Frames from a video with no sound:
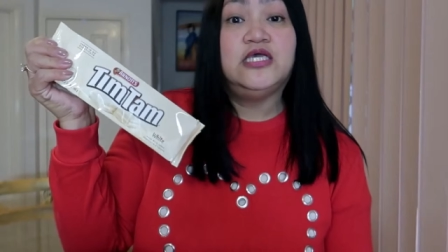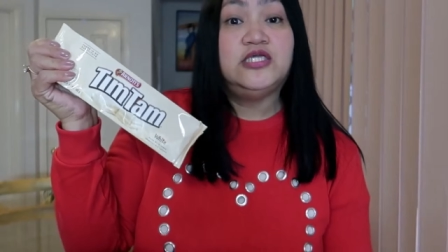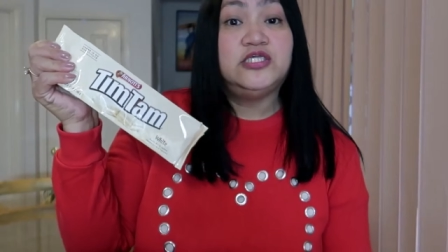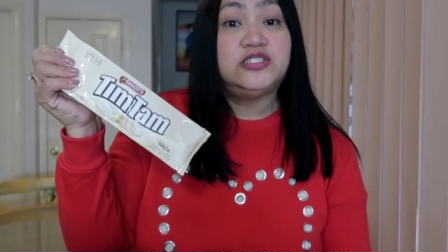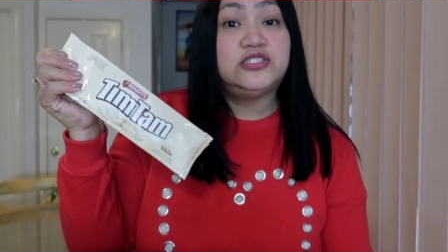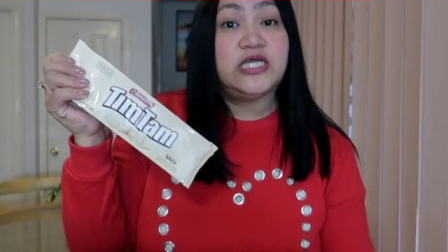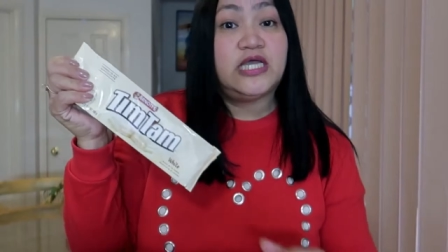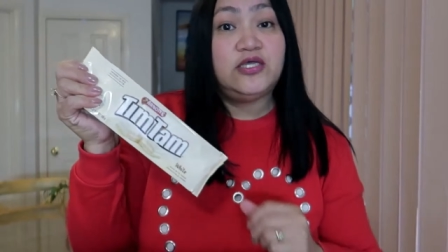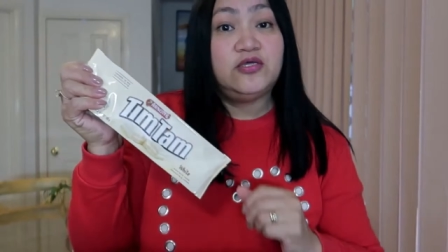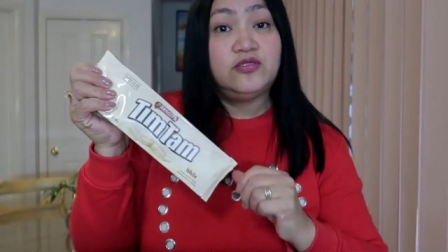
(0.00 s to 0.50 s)

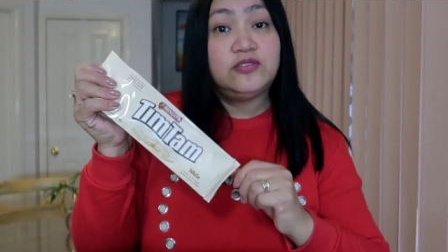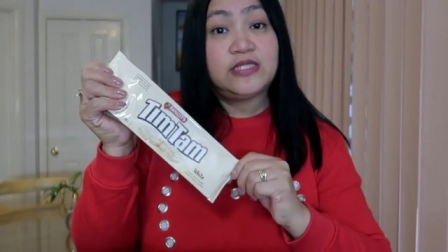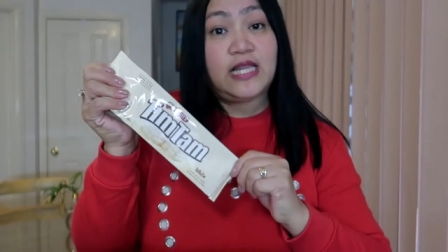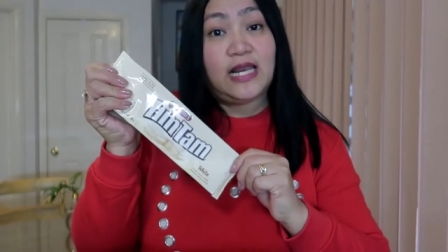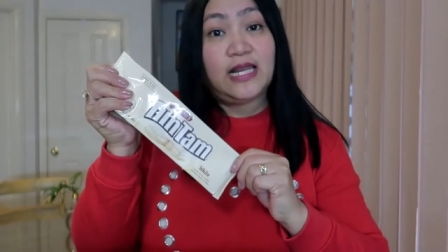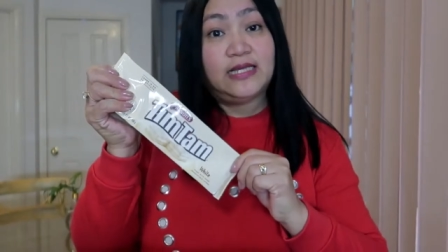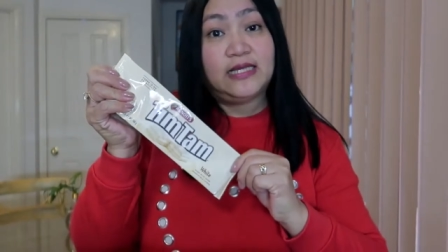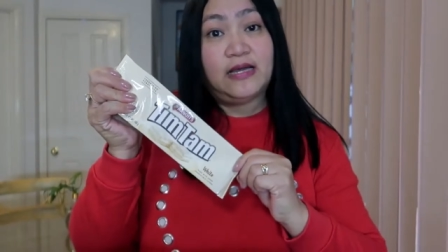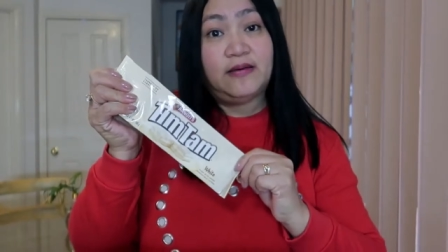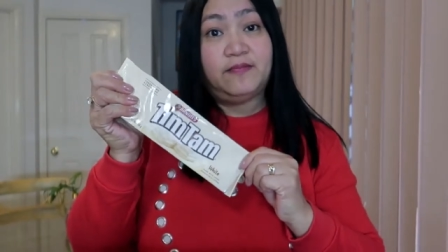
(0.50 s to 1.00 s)
Siya yung
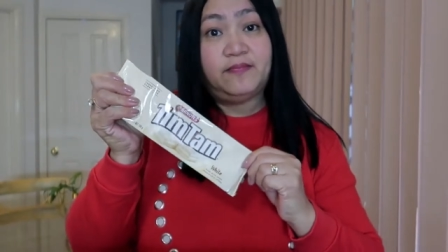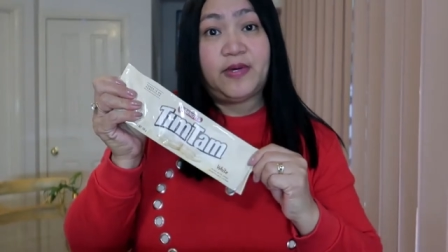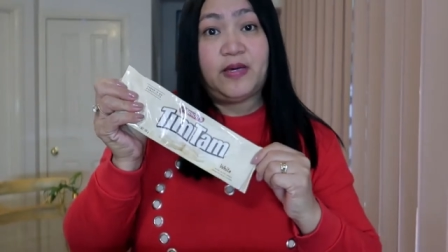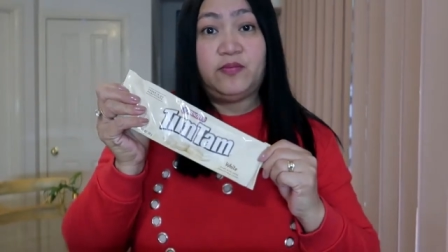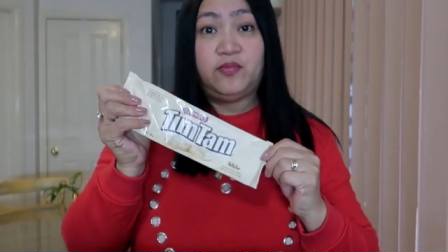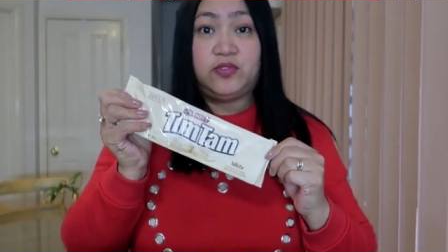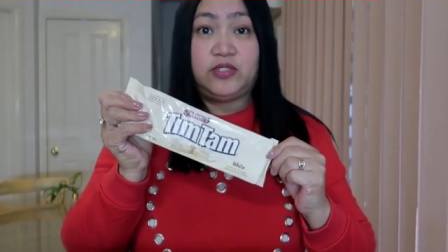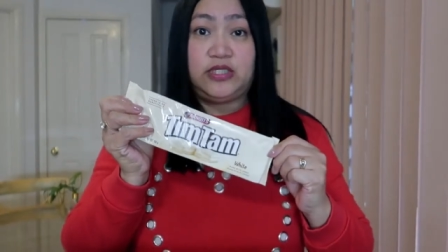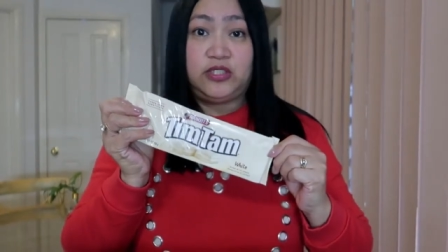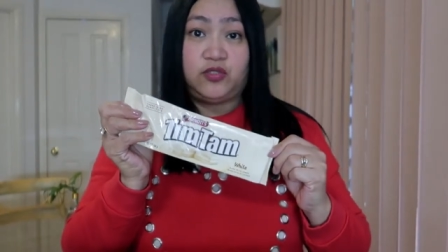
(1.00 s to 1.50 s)
talagang
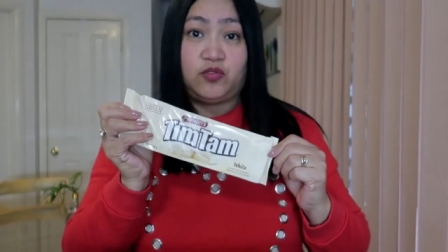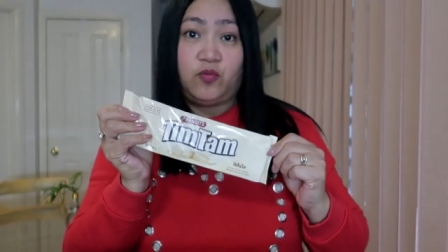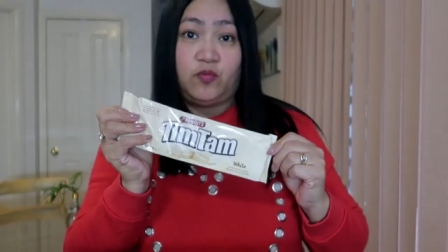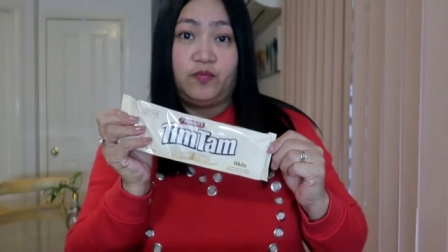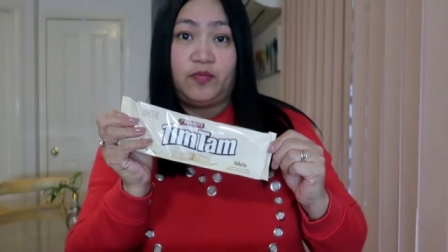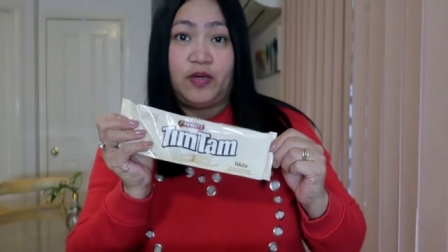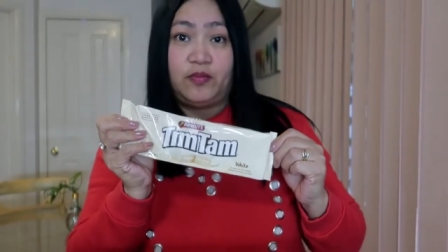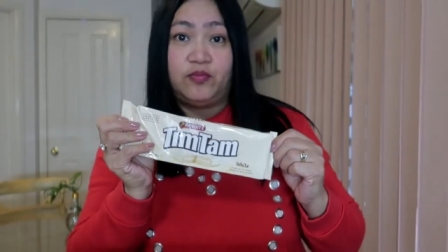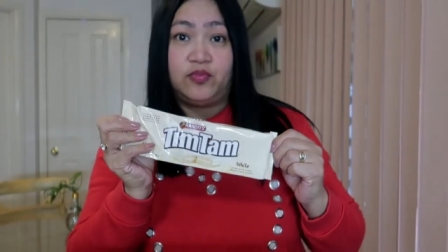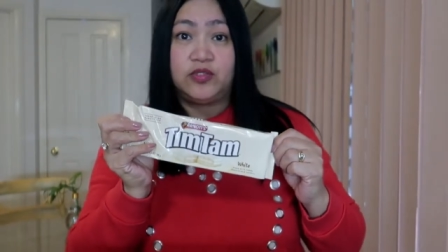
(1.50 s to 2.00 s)
paboritong
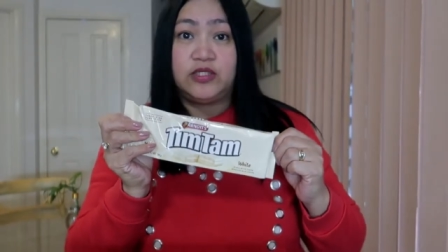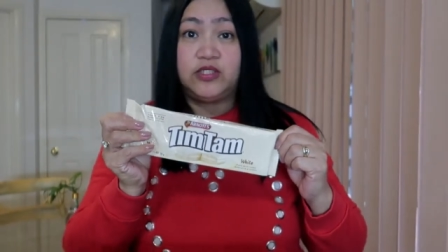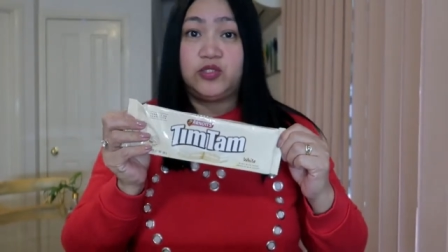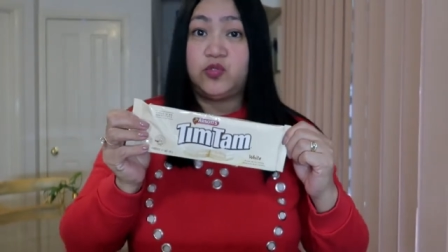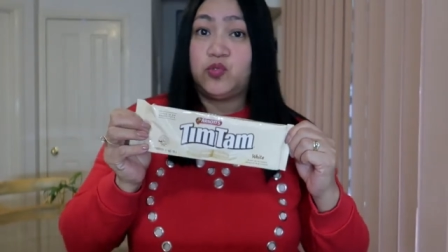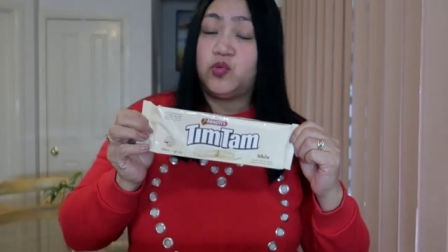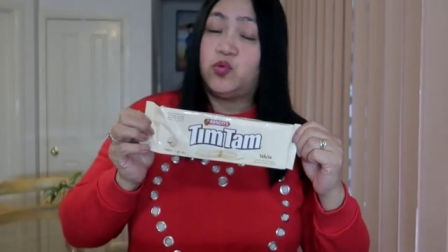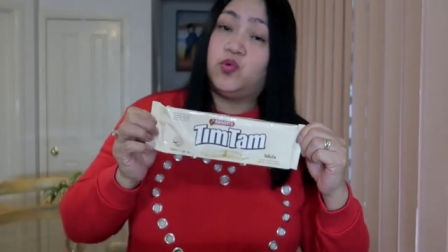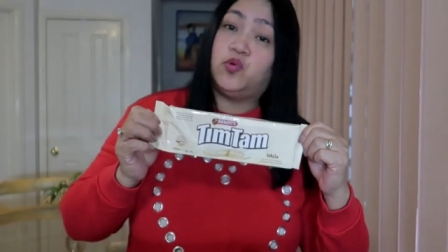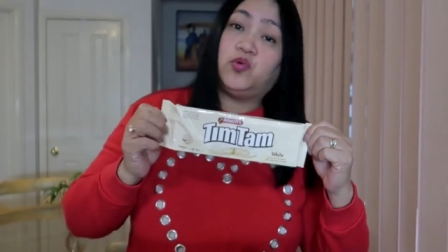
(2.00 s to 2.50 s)

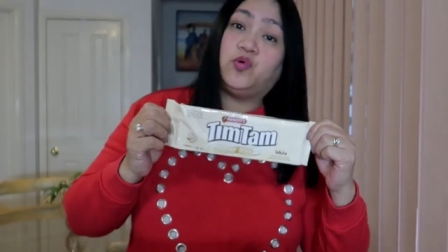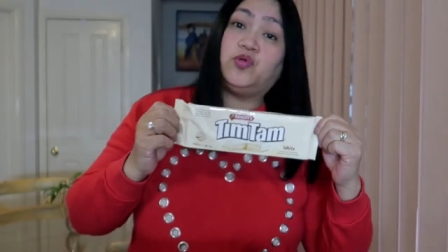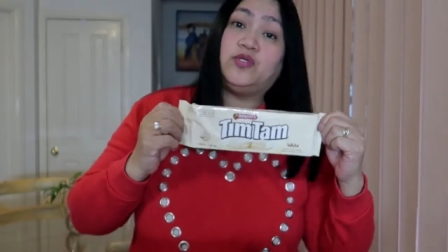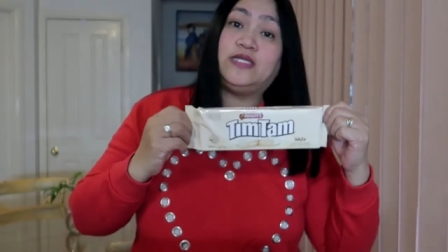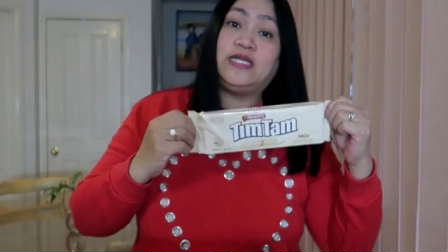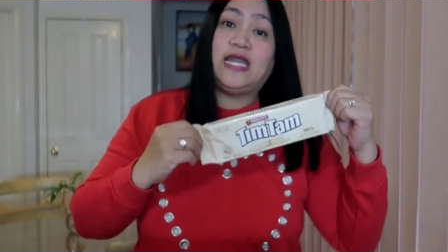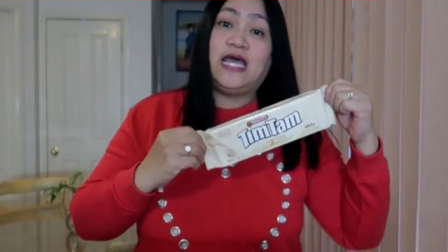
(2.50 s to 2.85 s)
paborito ko